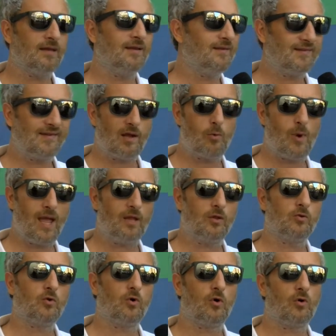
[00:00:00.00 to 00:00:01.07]

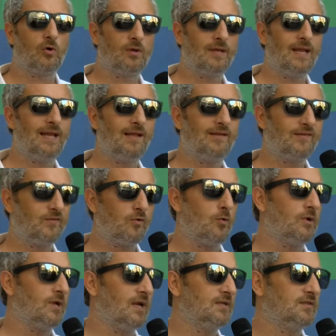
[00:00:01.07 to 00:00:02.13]
inseguendo le
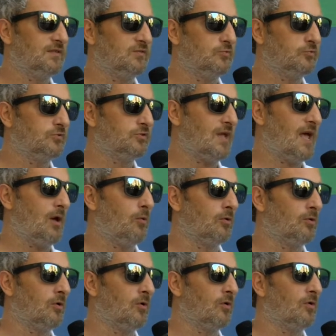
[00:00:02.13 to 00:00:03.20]
elezioni che si
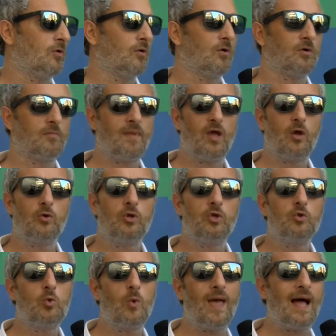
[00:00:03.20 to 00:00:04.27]
susseguono ormai ogni
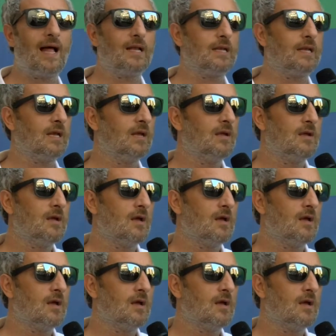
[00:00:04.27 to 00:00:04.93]
due anni,